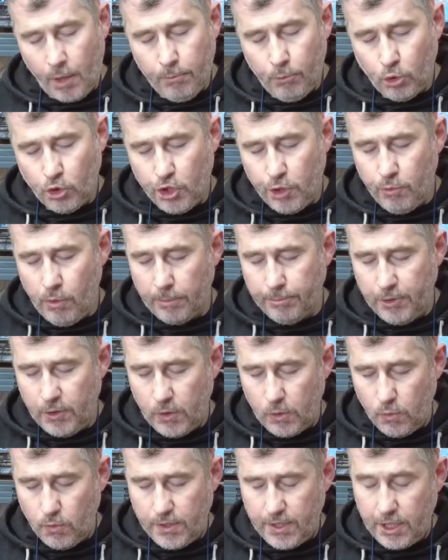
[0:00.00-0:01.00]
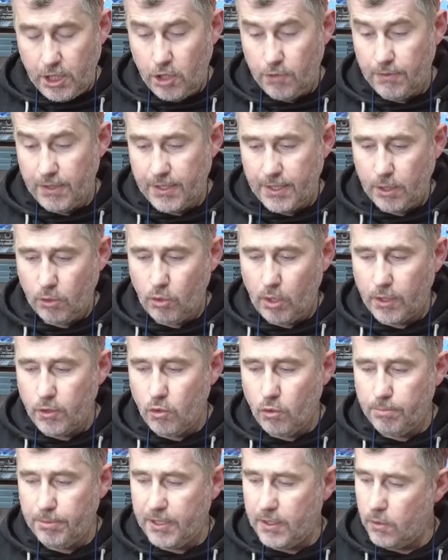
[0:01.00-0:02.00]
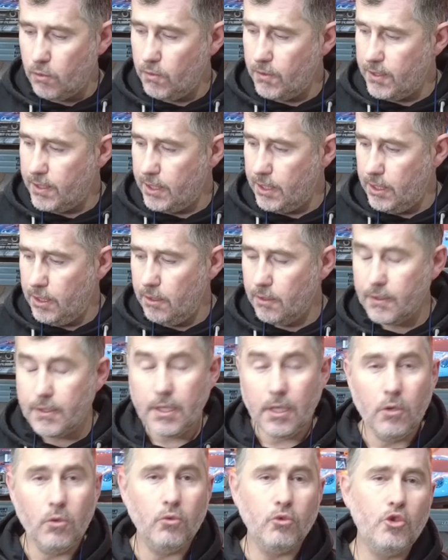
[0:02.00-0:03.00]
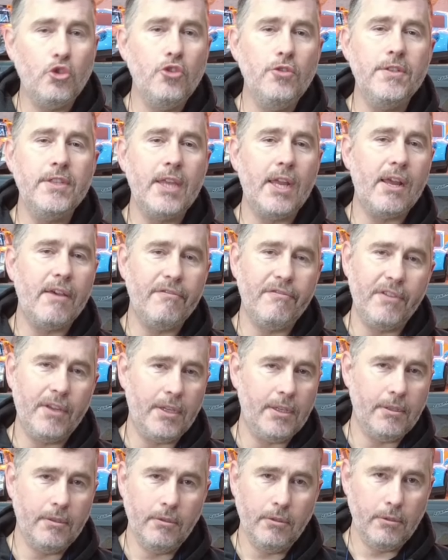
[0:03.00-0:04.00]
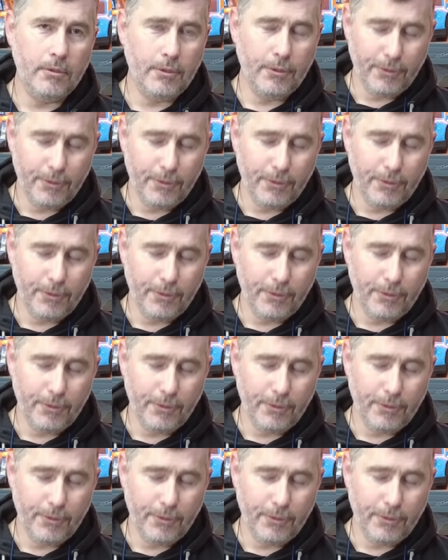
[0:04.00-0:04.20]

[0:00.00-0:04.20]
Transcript: Bon, j'ai eu un petit souci, je vais essayer de résoudre le petit souci. C'est qu'on, juste à la fin, euh,